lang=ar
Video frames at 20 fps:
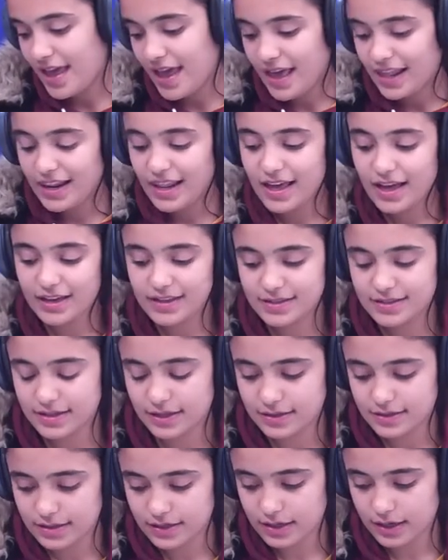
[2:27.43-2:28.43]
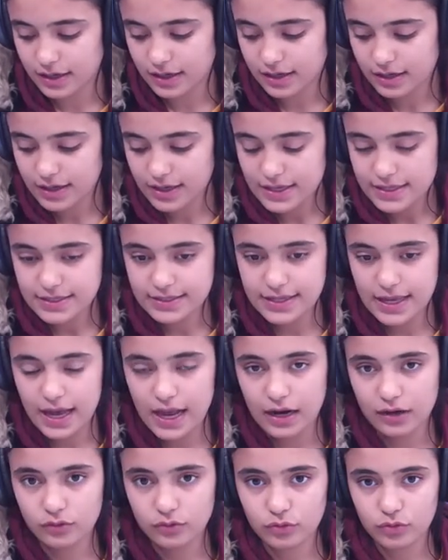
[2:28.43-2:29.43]
لا أستطيع
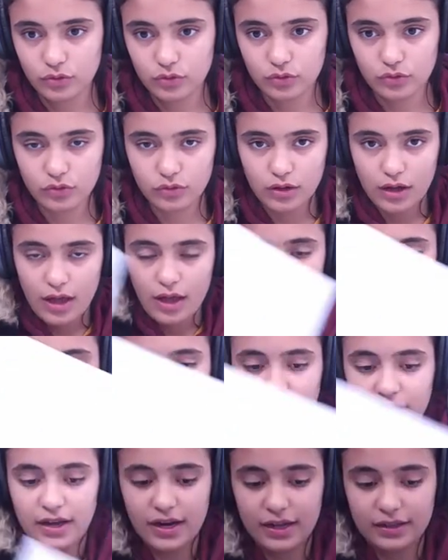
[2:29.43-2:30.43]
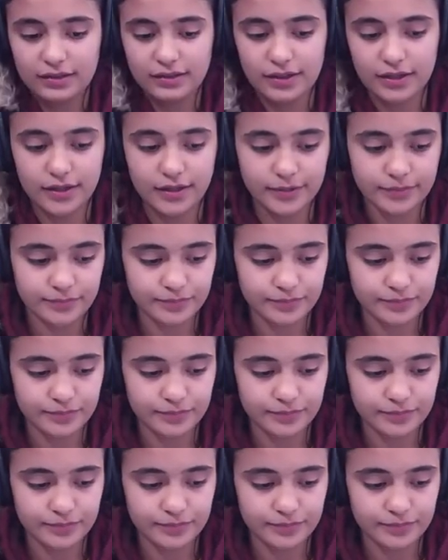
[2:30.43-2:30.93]
سألته فرد